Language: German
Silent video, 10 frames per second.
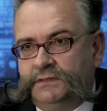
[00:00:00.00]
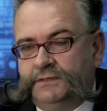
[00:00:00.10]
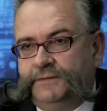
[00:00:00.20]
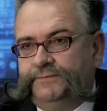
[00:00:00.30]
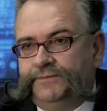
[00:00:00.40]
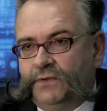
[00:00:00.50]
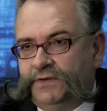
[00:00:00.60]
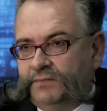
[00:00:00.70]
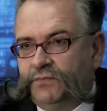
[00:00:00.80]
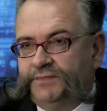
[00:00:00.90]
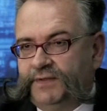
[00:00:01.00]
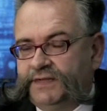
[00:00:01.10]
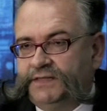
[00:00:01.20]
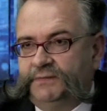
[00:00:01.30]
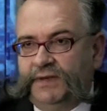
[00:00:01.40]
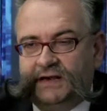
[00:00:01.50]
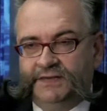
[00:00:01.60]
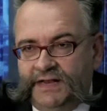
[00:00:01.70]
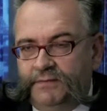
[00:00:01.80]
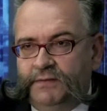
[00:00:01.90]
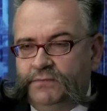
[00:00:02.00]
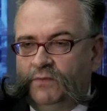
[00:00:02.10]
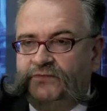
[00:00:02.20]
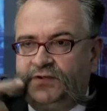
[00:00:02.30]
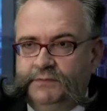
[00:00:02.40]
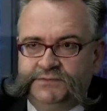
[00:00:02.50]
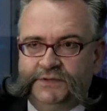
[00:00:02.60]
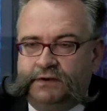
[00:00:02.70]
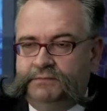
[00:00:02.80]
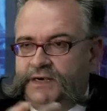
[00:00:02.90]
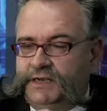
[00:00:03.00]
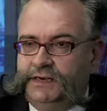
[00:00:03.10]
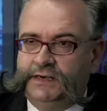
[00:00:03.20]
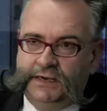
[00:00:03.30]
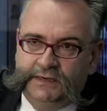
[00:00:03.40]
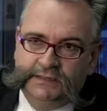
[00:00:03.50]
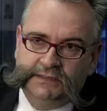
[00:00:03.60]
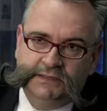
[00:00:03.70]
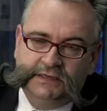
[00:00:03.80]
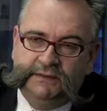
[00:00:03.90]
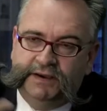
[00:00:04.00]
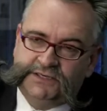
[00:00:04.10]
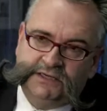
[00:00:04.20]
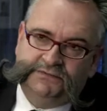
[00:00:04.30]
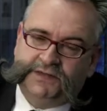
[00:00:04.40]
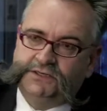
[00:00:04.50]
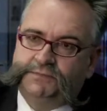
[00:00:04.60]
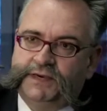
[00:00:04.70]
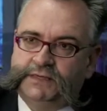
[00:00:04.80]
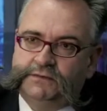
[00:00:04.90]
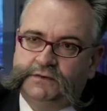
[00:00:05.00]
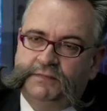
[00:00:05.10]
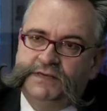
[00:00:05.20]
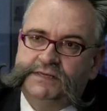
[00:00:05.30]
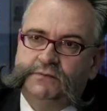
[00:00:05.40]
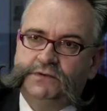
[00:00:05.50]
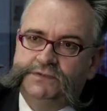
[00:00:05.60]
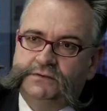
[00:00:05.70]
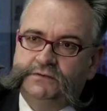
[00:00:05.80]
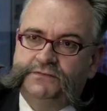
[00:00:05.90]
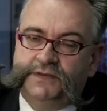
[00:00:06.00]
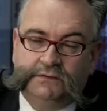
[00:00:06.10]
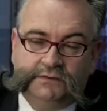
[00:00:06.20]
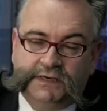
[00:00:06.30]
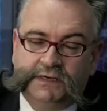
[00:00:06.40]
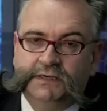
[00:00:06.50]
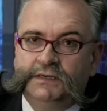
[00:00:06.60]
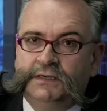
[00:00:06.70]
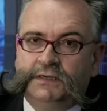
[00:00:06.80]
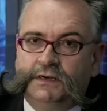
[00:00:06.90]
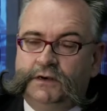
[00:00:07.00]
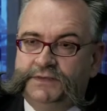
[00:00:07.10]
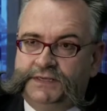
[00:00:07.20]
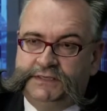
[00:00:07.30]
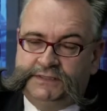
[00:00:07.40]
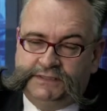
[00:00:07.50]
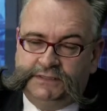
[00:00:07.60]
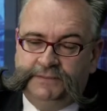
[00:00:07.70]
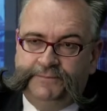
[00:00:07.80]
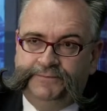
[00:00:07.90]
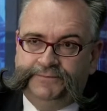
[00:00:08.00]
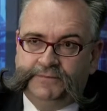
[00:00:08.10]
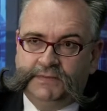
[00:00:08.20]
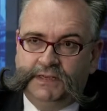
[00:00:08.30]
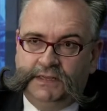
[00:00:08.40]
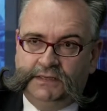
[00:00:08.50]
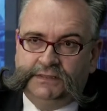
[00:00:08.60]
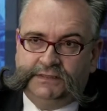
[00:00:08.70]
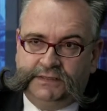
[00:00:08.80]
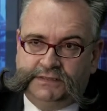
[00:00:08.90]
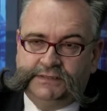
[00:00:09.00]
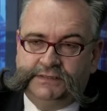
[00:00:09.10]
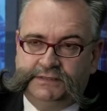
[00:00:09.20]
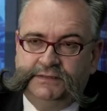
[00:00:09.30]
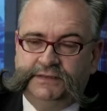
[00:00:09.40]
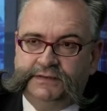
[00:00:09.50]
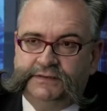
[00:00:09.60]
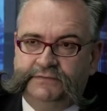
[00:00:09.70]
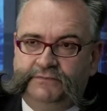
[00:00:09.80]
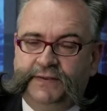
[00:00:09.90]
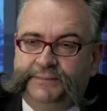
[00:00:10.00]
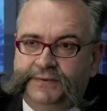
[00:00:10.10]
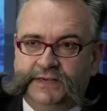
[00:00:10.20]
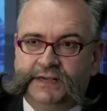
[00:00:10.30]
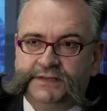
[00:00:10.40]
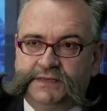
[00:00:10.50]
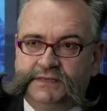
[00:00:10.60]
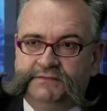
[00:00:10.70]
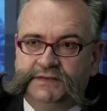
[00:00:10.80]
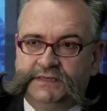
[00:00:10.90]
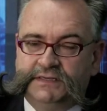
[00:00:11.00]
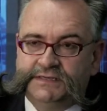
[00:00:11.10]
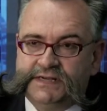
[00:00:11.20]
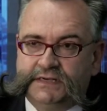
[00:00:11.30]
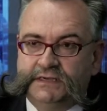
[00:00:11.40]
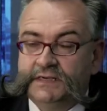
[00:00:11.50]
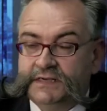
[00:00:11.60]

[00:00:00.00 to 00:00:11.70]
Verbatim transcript: Und dann muss man das nicht mehr alles selber im Kopf haben, sondern man kann eine Gemeinschaft ansprechen und gemeinsam Lösungen finden. Und da glaube ich, ist, ähm, ist das, das Web eine ganz, ganz wichtige Sache.